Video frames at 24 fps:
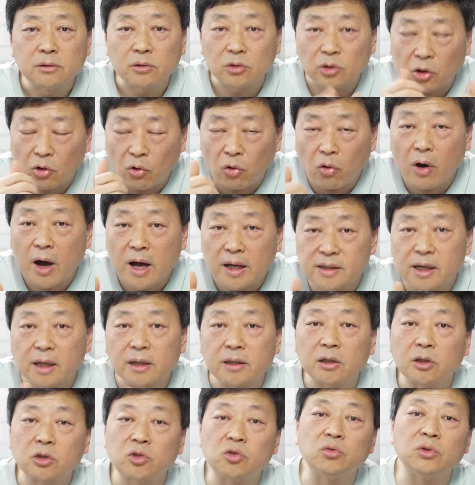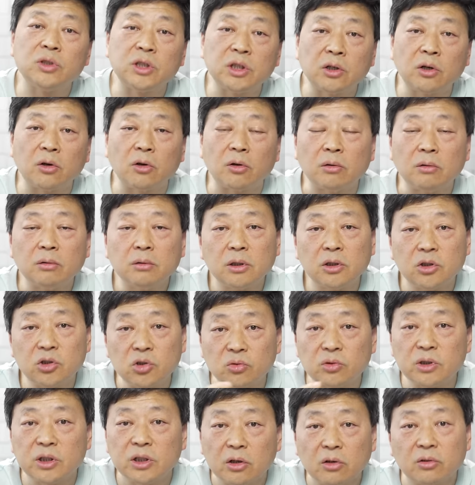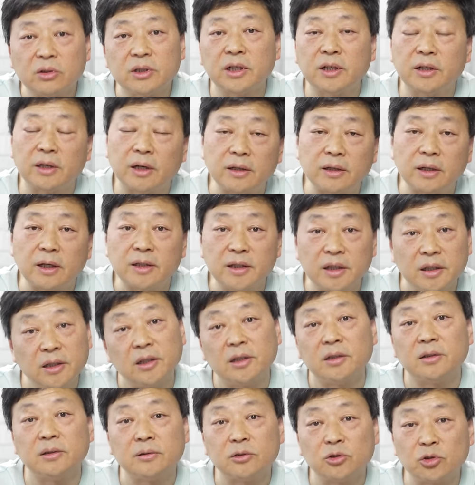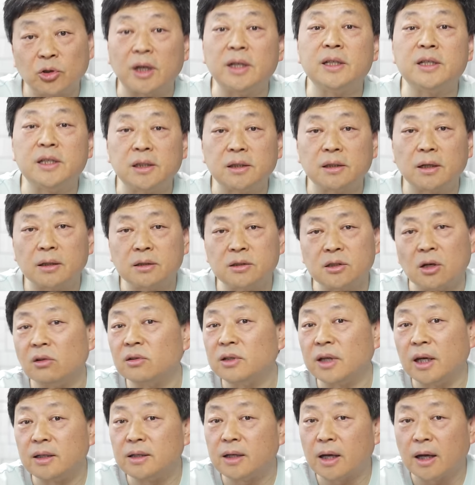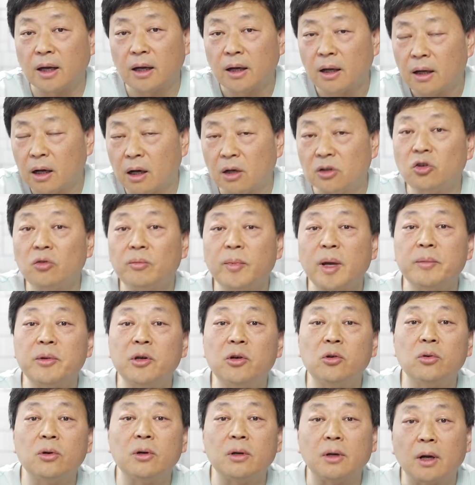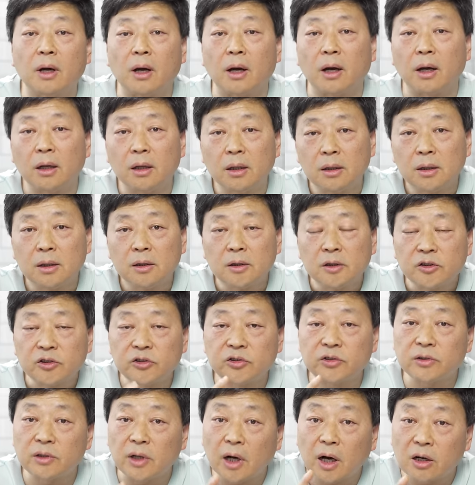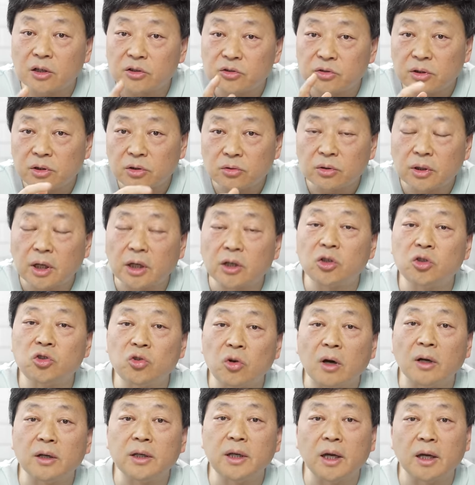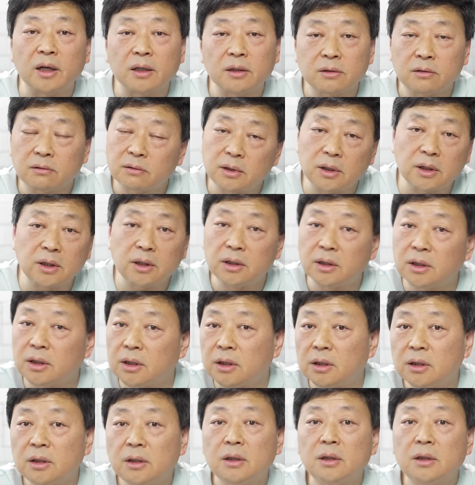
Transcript: 叫做夸赞这个钟庆后。因为钟庆后这个人呢也挺传奇的。早年在杭州卖冰棍儿啊，四十二岁的时候开始创业，从这一个